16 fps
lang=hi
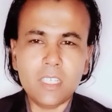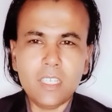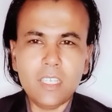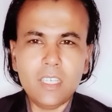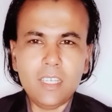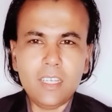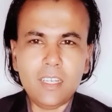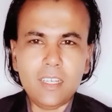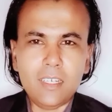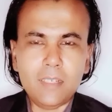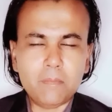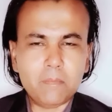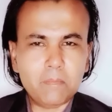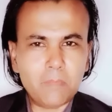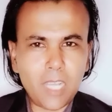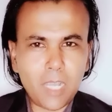आ,
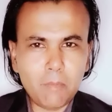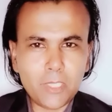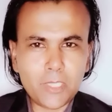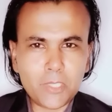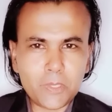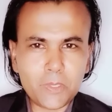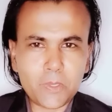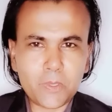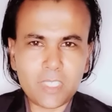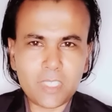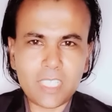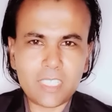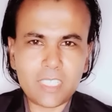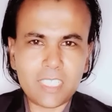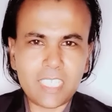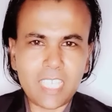हमें जो
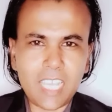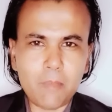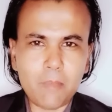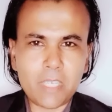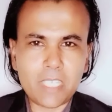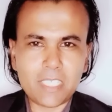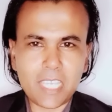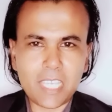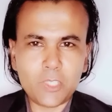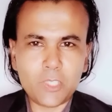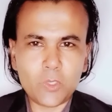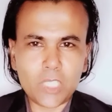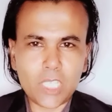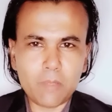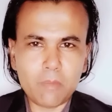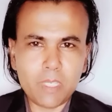कुदरत ने यहाँ भेजा है
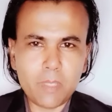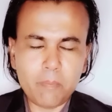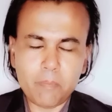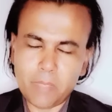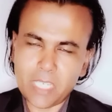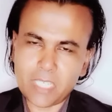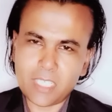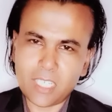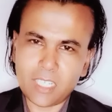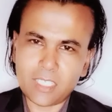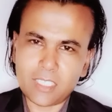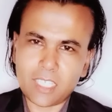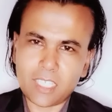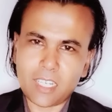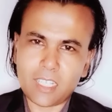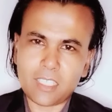दुनिया में बेशक
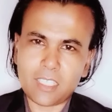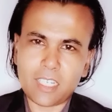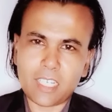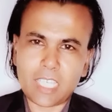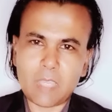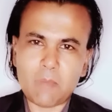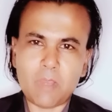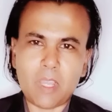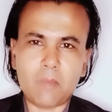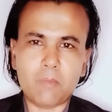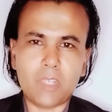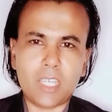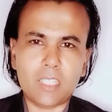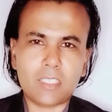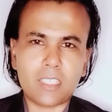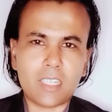तरह तरह के मामला
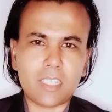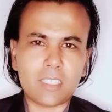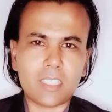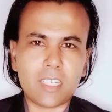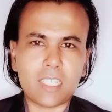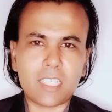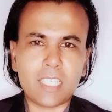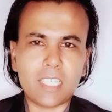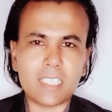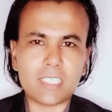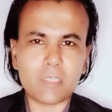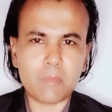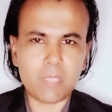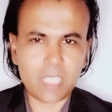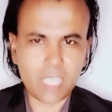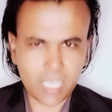तरह तरह की
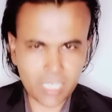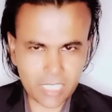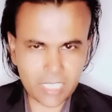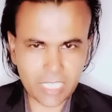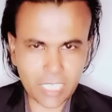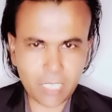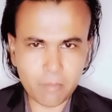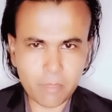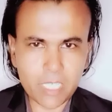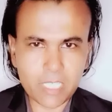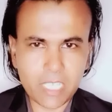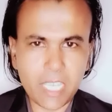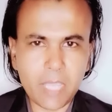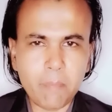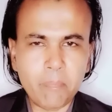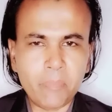जिम्मेदारियाँ देकर भेजा
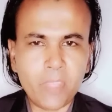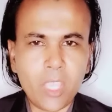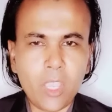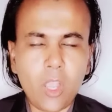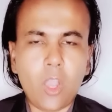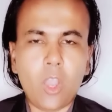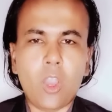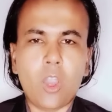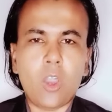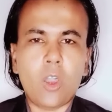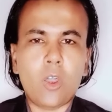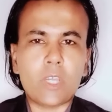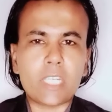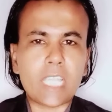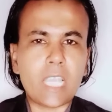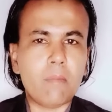है
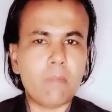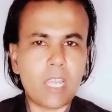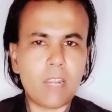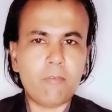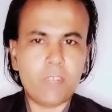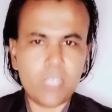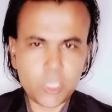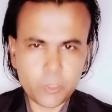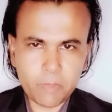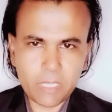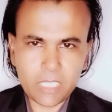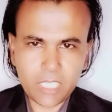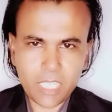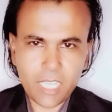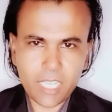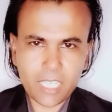और ये हमारा फ़र्ज़
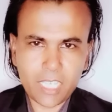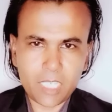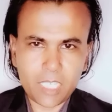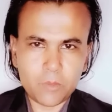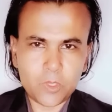बनता है कि हम उन